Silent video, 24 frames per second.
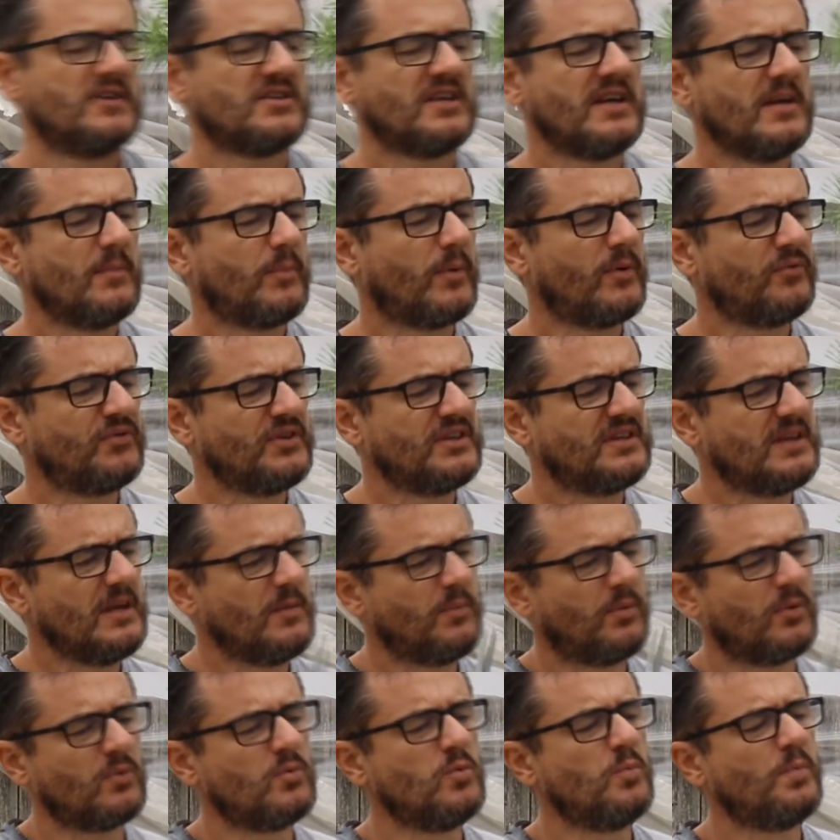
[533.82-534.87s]
J'en ai profité
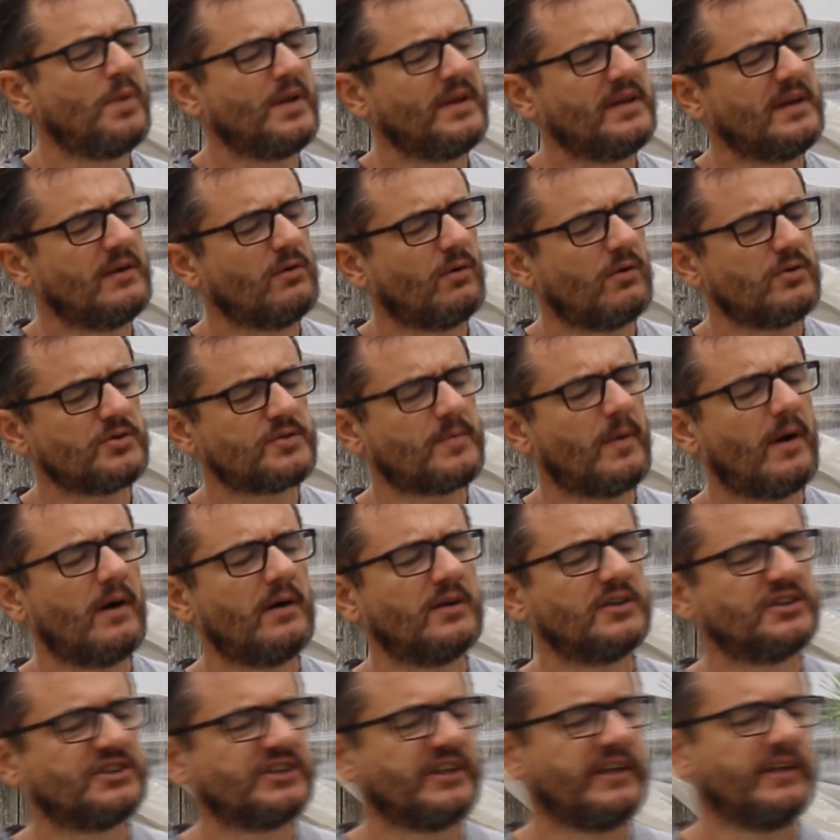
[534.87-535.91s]
pour couper des grosses
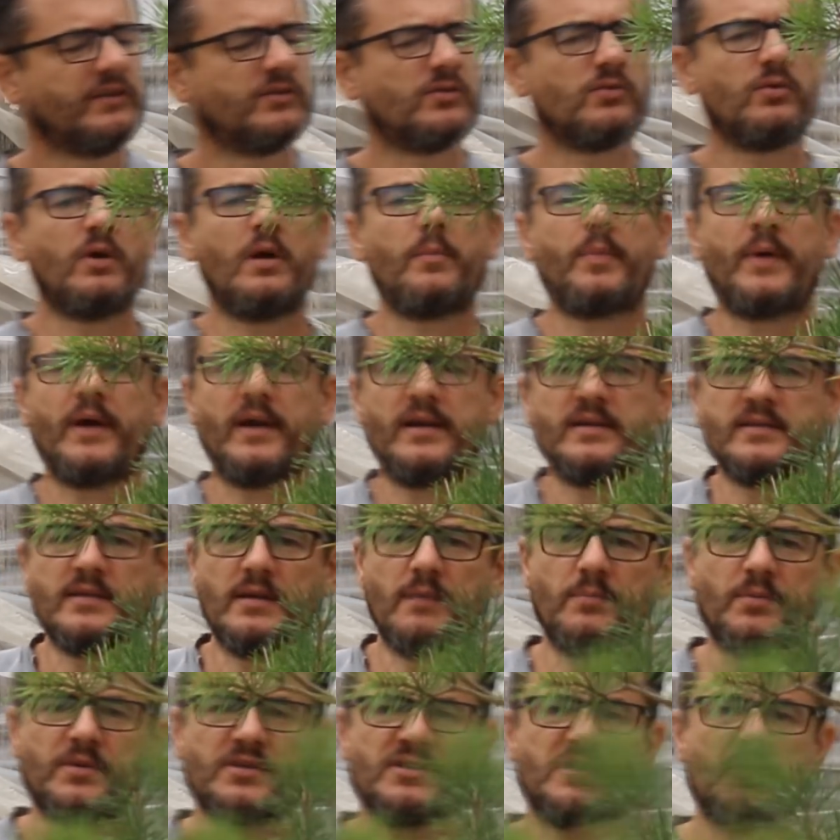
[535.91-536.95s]
branches. Hein. Tu vois par
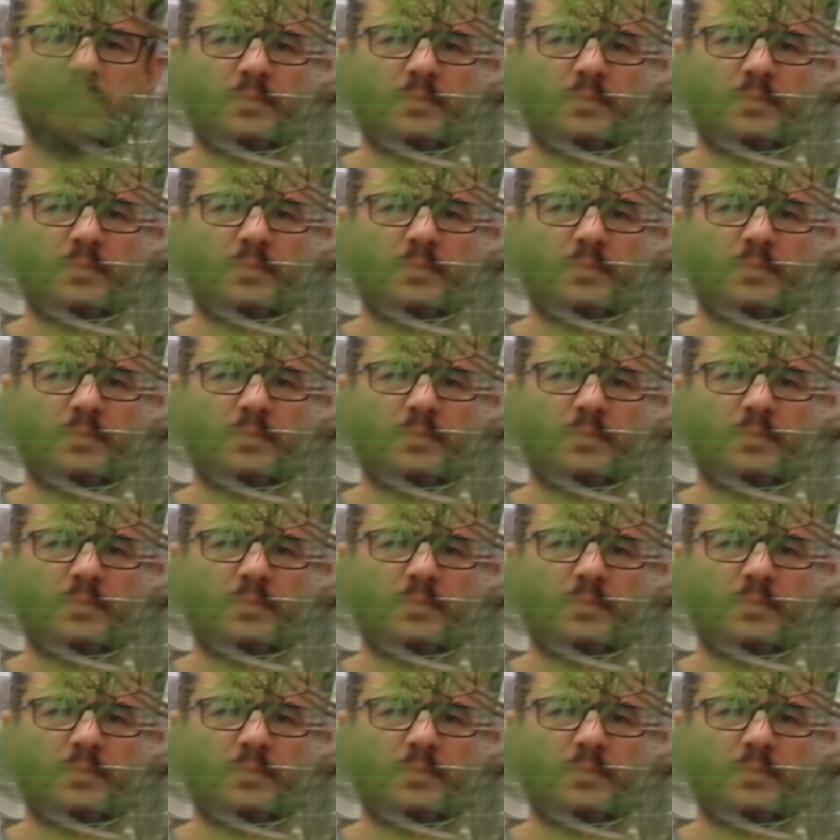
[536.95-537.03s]
exemple, je ne